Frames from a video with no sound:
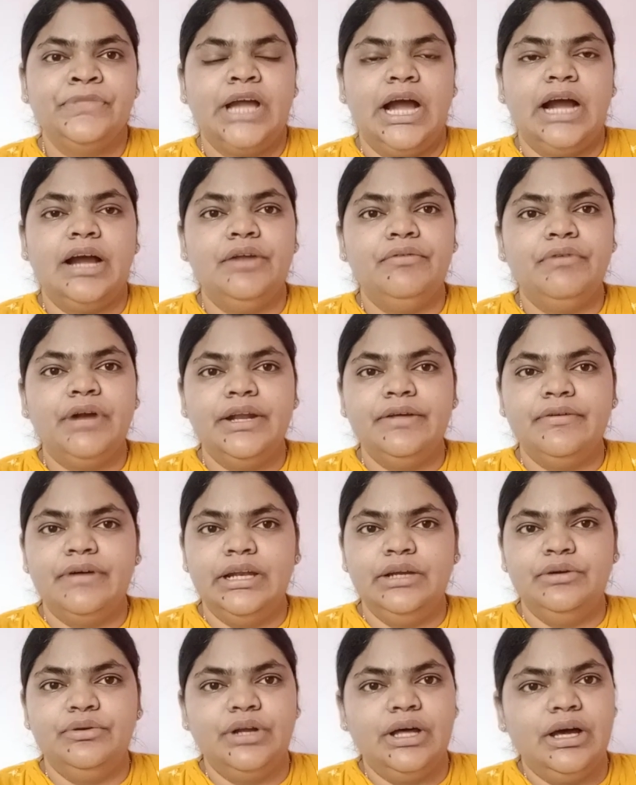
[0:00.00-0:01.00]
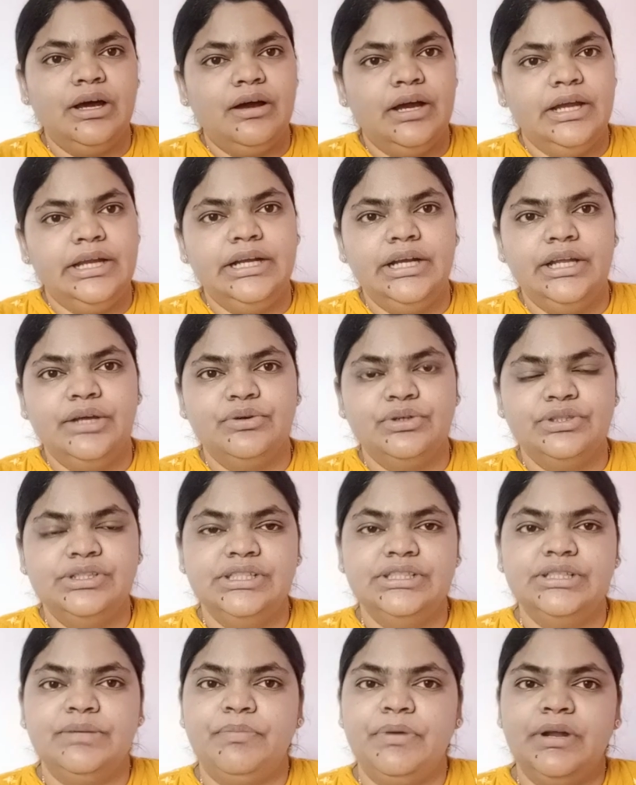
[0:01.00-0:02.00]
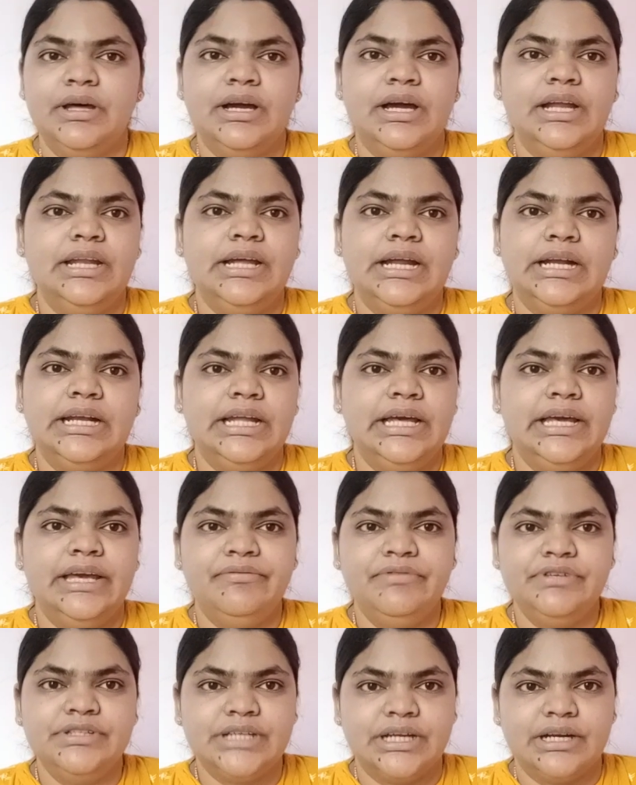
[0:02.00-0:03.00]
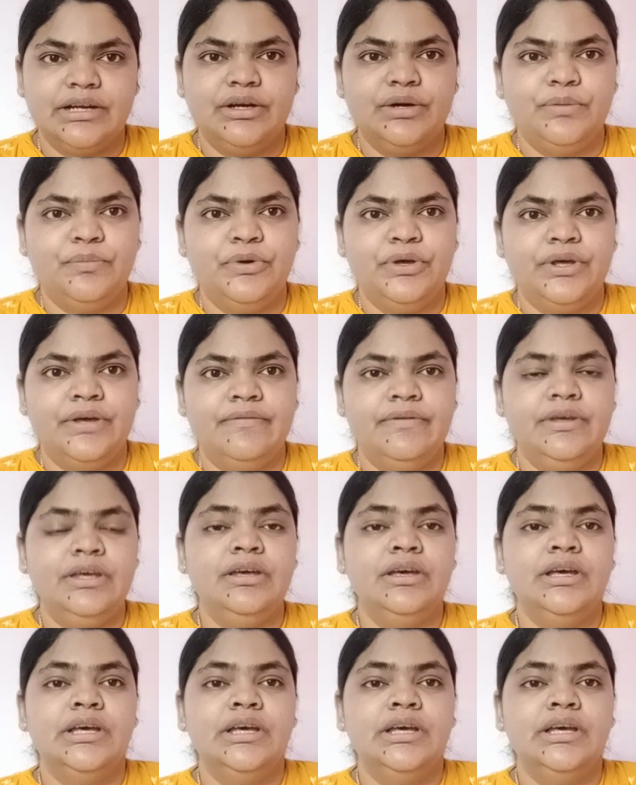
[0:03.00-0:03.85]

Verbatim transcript: అంగన్వాడీ వాళ్ళు కూడా ఇంటికి వచ్చి చెప్పడం కానీ అట్లా ఏమీ జరగకపోయేవి